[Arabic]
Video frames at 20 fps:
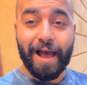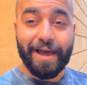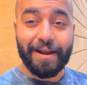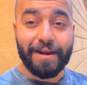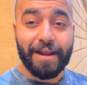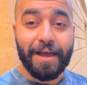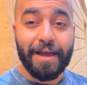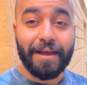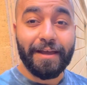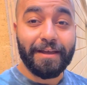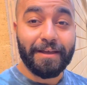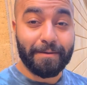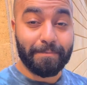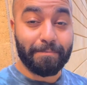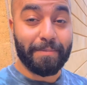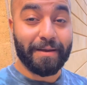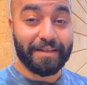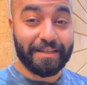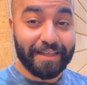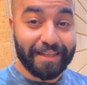انا
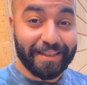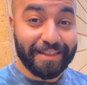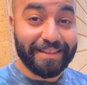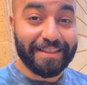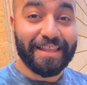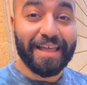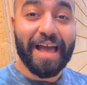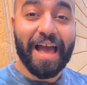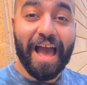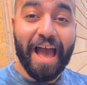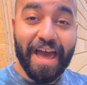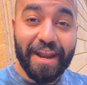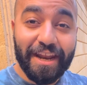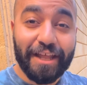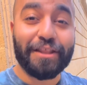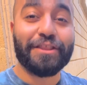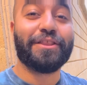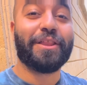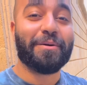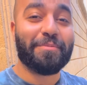اتبهدلت انا
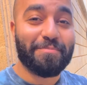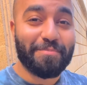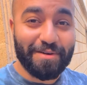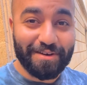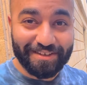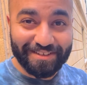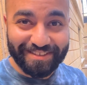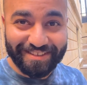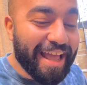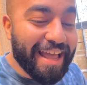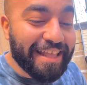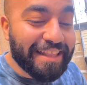اتدمرت